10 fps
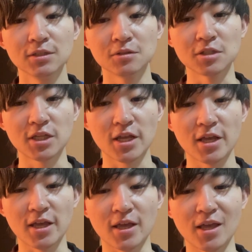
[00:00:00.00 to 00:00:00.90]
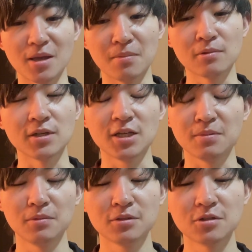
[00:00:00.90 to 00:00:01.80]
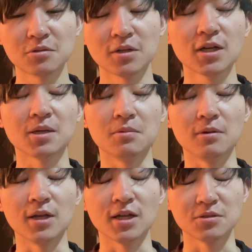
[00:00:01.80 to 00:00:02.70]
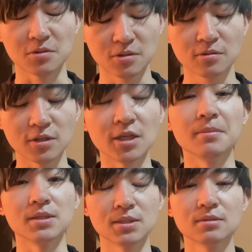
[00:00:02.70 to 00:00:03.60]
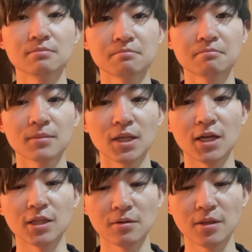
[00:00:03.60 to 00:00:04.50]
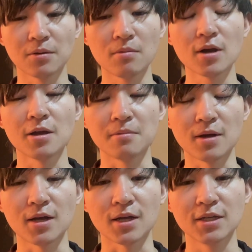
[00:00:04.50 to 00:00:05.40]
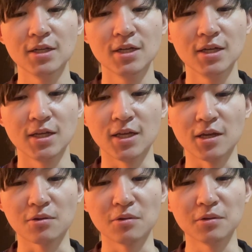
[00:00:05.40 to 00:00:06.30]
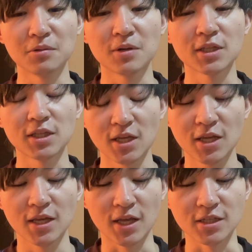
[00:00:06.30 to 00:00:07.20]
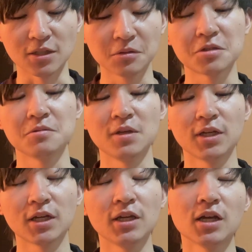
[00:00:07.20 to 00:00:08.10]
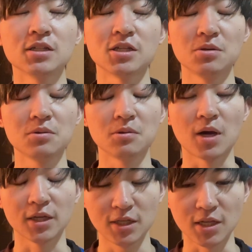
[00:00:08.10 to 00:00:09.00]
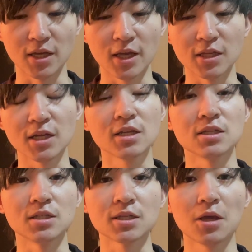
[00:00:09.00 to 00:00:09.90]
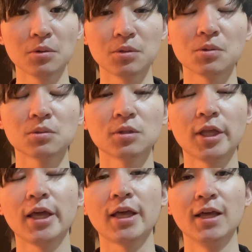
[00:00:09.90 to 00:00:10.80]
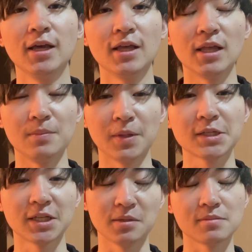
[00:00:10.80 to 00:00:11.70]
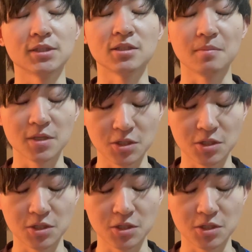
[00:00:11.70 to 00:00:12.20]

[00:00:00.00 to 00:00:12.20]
そして、えー、僕に誹謗中傷なんかも、えー、ちょくちょく来てます。えー、なので今回は、えー、この動画でね、えちゃんと収益化に関して白黒はっきり、え逃げずにつけようということで、え皆さんにまず説明